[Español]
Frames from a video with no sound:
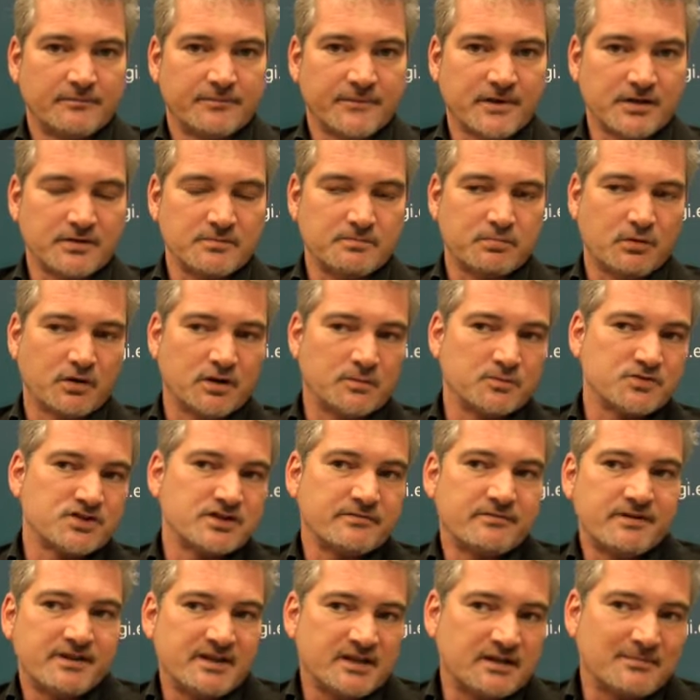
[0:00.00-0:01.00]
Entonces
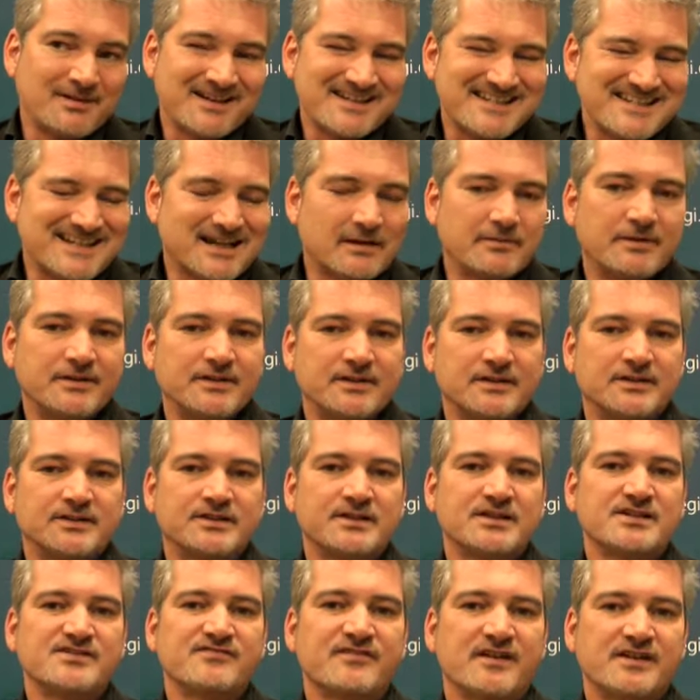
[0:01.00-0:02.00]
podemos dividir básicamente en
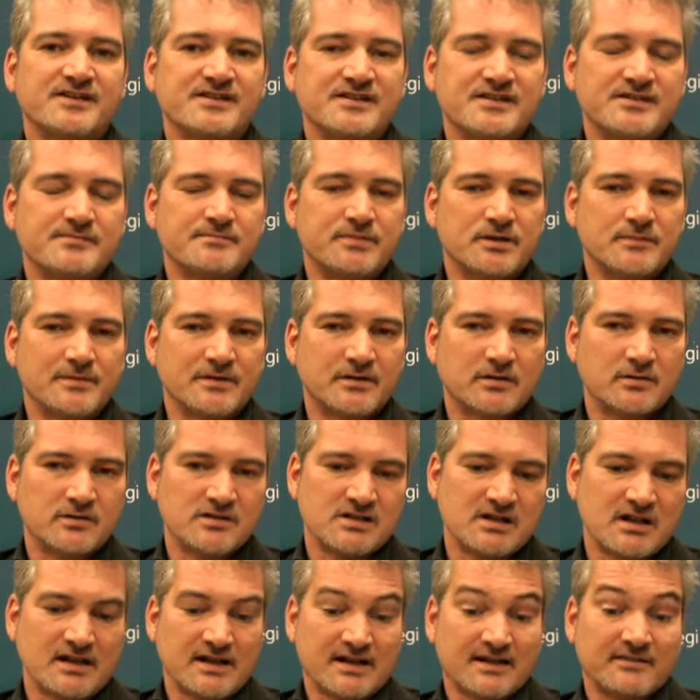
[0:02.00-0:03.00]
tres fases. Primero
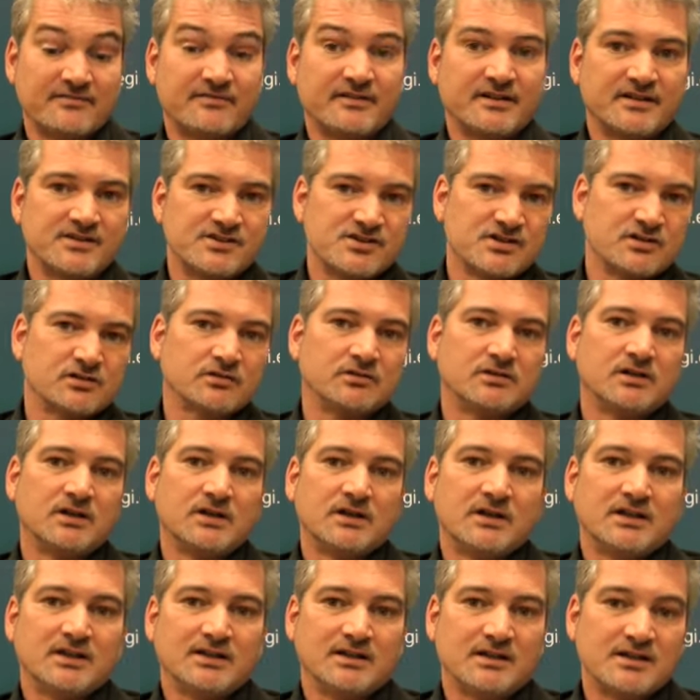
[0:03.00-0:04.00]
es la reflexión
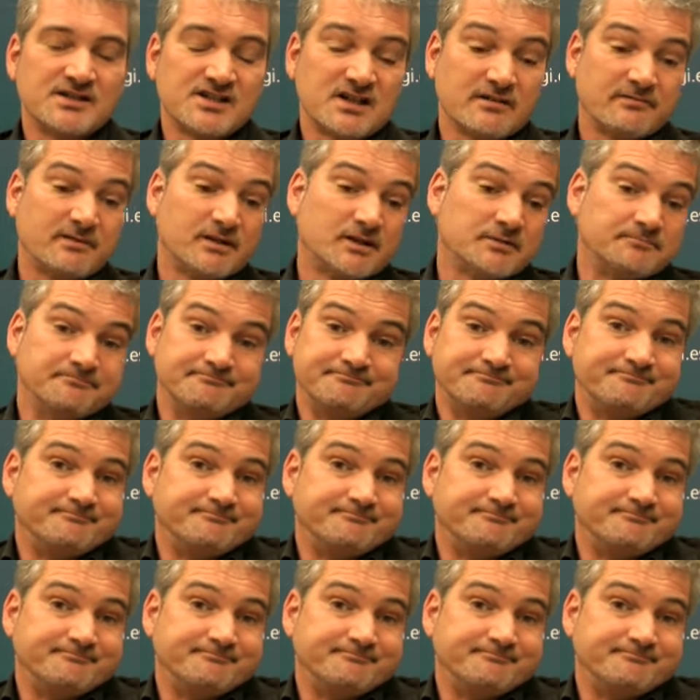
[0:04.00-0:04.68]
de saber,